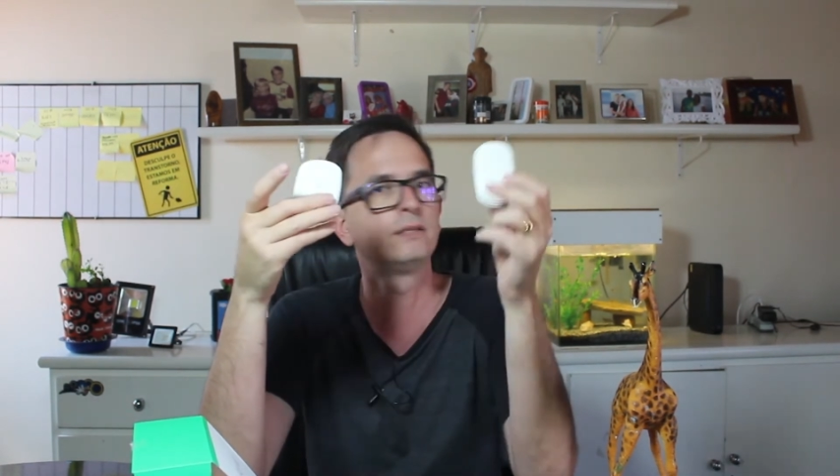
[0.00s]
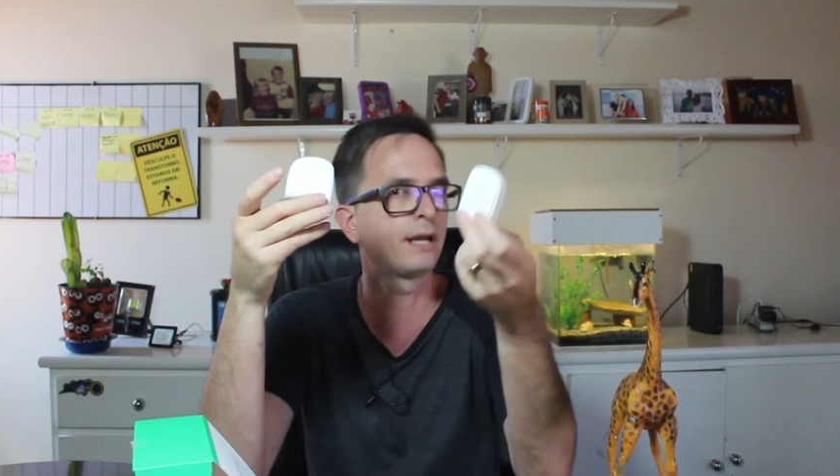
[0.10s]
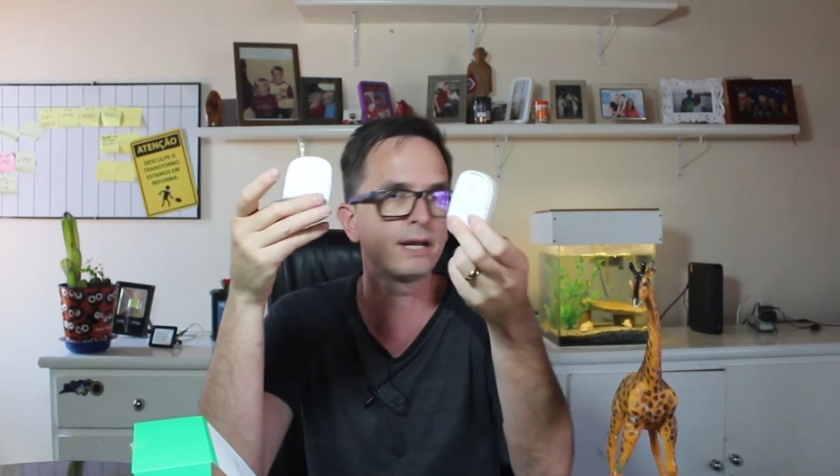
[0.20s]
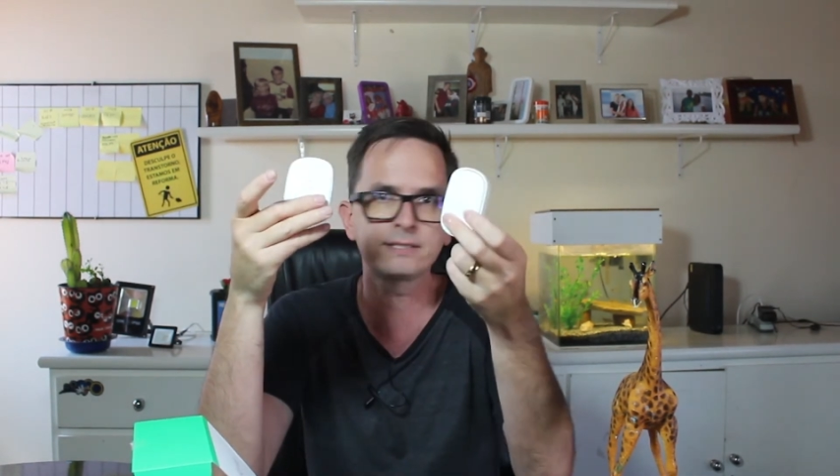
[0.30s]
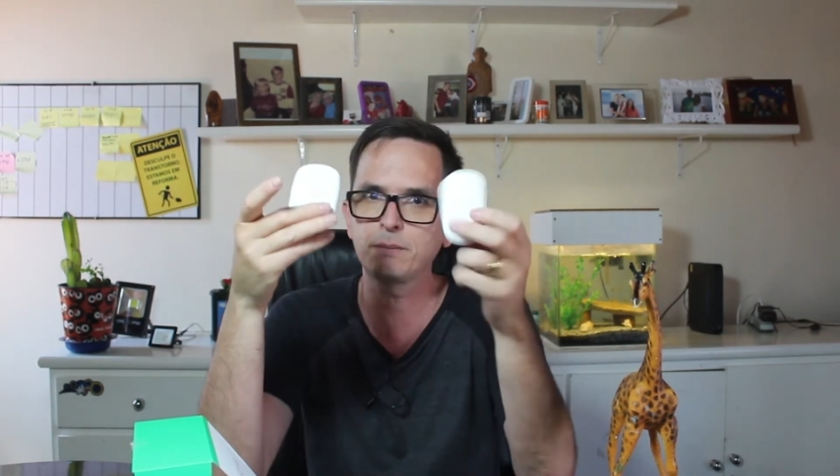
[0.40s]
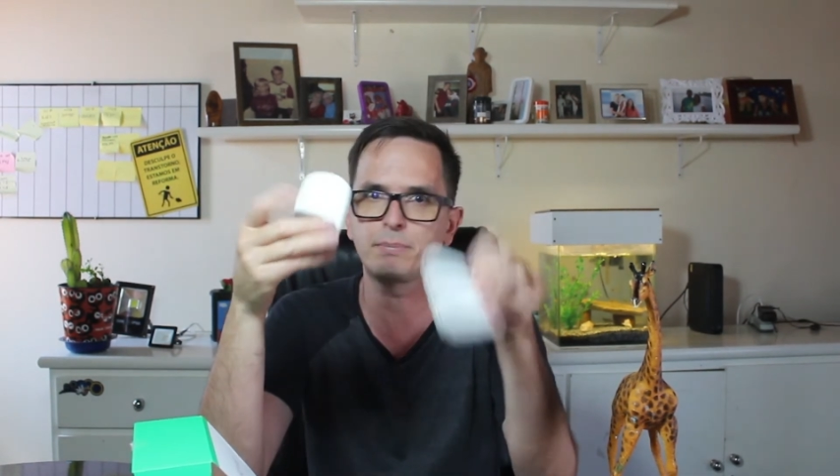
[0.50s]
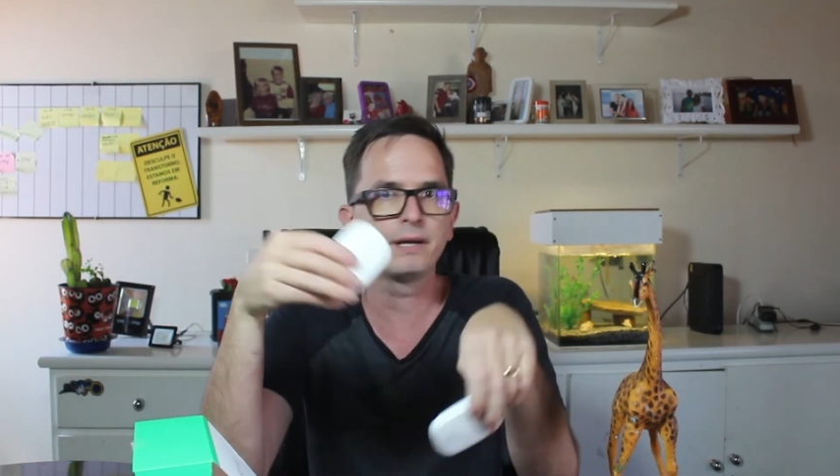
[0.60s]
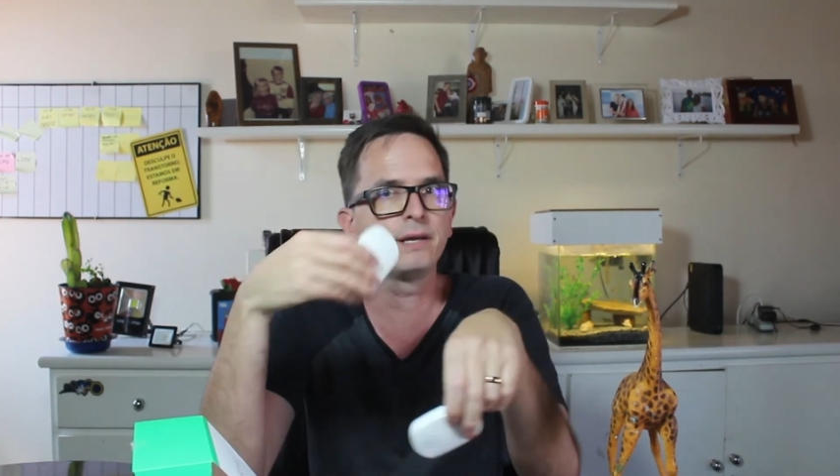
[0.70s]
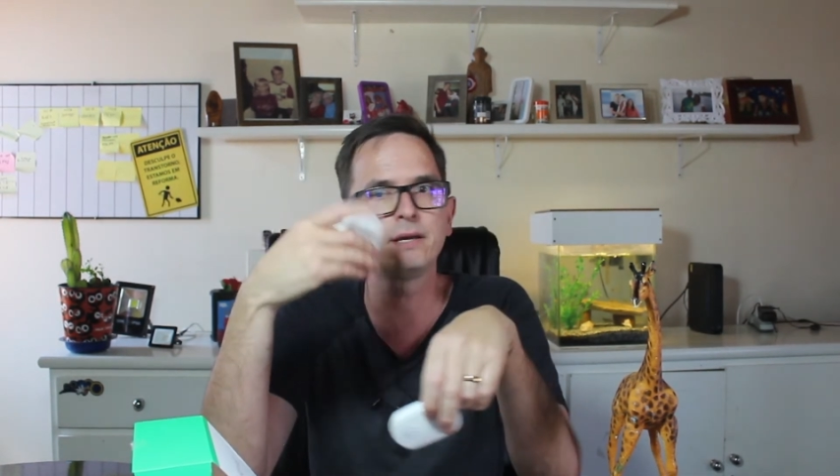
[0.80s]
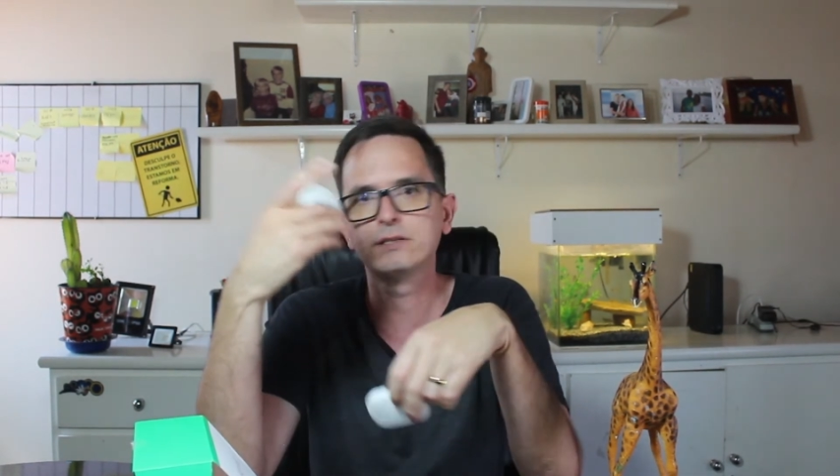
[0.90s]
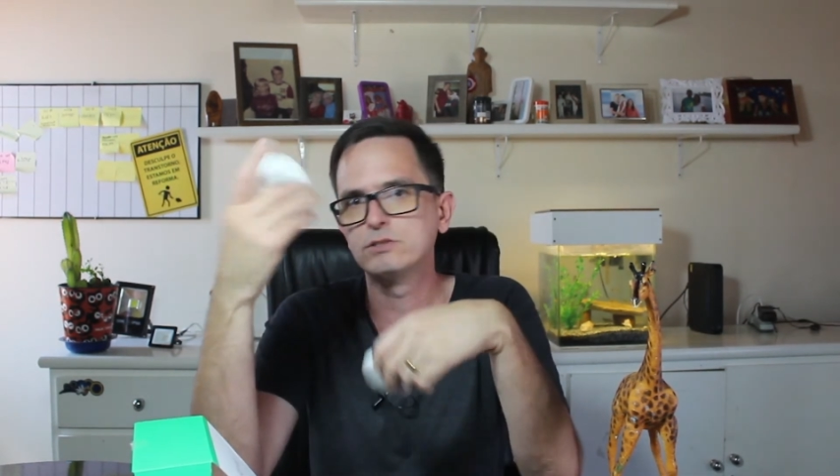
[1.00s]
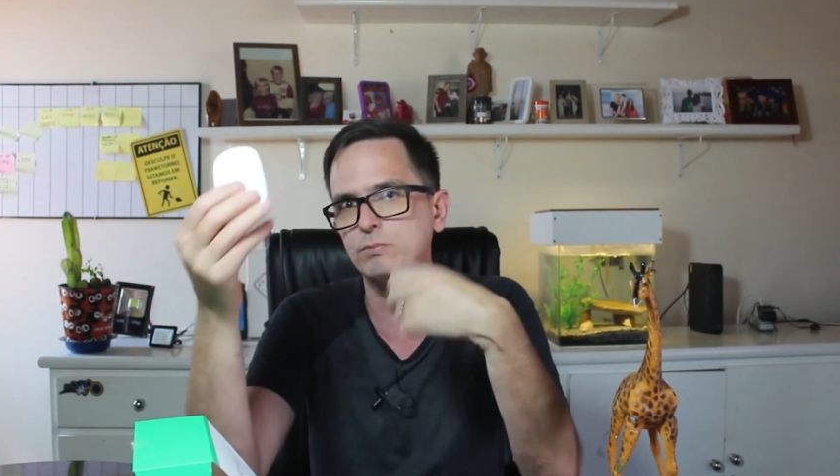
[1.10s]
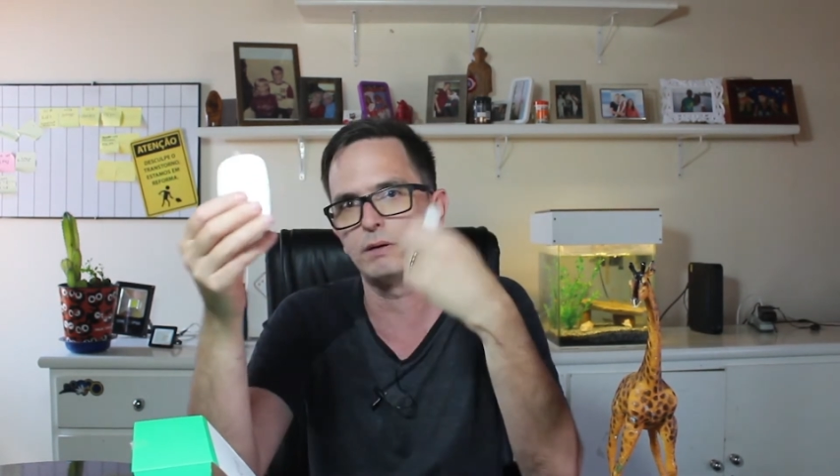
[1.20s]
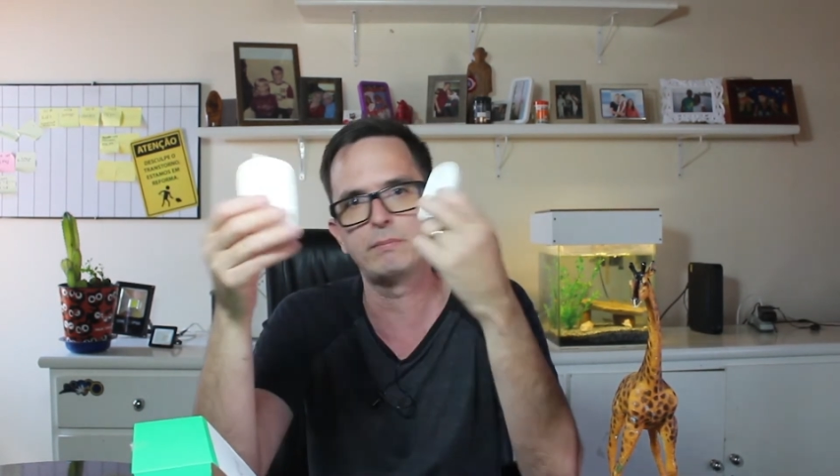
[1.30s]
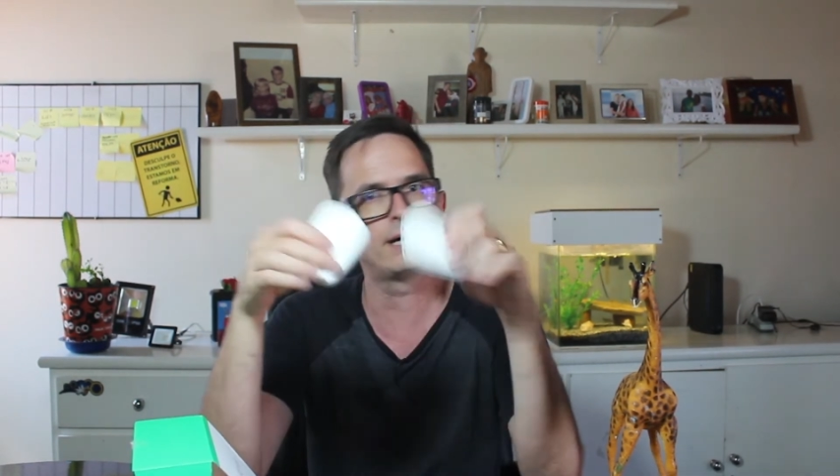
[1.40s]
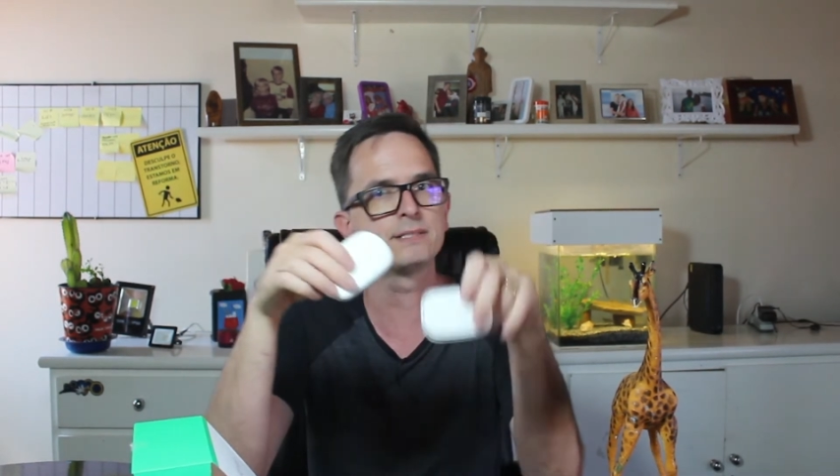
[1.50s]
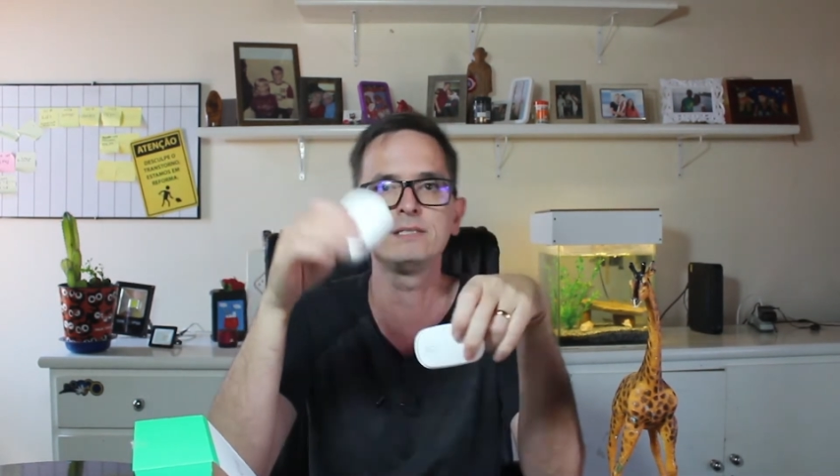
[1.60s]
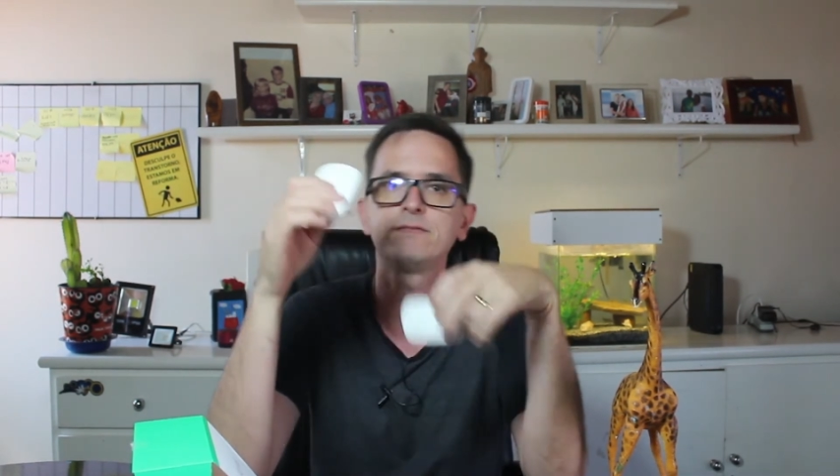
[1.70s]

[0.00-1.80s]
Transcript: três campainhas e uma base,